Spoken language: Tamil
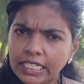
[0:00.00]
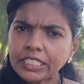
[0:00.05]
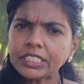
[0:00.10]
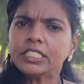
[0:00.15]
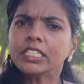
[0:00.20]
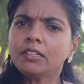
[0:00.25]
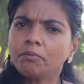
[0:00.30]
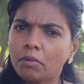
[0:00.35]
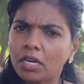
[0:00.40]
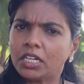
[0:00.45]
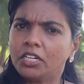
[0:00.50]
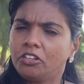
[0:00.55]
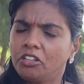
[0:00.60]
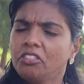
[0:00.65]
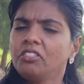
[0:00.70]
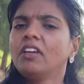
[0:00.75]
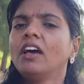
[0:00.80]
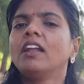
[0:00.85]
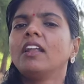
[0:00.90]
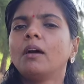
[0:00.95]
டீச்சிங்
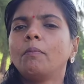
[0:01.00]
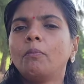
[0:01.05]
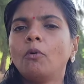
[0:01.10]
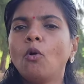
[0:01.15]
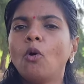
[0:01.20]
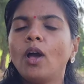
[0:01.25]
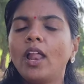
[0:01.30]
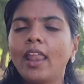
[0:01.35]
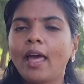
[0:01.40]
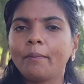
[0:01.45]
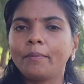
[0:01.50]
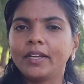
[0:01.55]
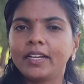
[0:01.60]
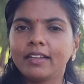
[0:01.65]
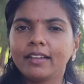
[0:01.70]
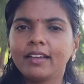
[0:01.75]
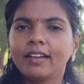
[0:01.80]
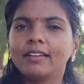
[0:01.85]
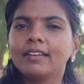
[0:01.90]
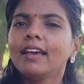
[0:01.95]
மட்டும்தானா
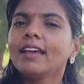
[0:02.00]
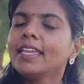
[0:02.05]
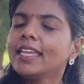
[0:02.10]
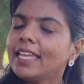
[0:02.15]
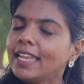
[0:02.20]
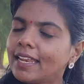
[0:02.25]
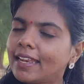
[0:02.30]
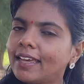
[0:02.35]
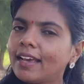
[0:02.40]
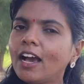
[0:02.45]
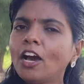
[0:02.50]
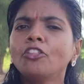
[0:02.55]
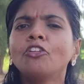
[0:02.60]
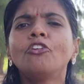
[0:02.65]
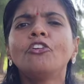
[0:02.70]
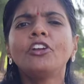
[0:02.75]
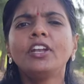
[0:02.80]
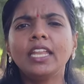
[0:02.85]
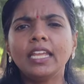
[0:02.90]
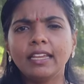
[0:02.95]
போகலாமான்னு கேட்டால் இல்லை
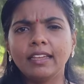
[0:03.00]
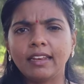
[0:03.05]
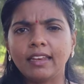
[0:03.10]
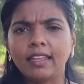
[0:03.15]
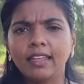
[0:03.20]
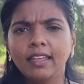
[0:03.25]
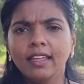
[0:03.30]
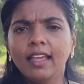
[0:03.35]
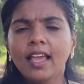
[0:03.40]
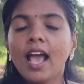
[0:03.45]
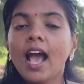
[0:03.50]
அது ஒரு டிகிரி